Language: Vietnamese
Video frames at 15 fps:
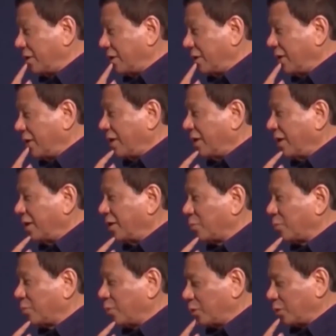hành động hôn
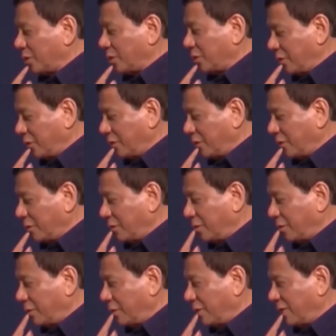một phụ nữ như vậy
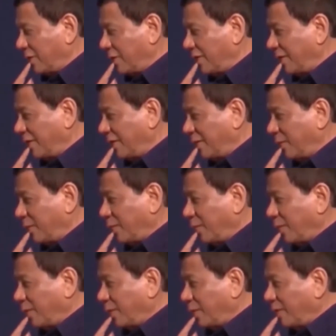là bệnh hoạn.
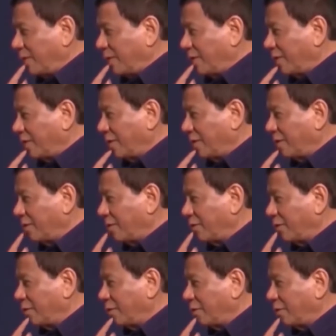
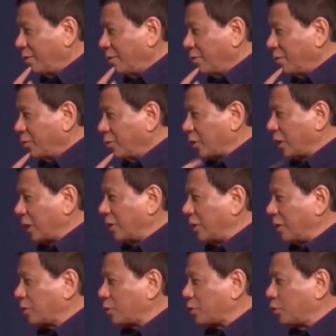Thưa quý vị,
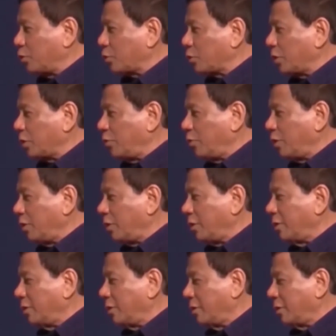Trung Quốc lại
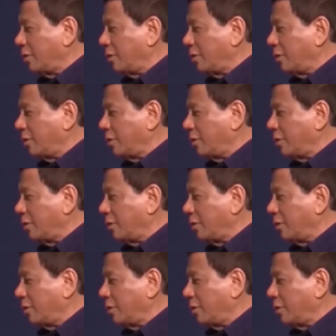cảnh báo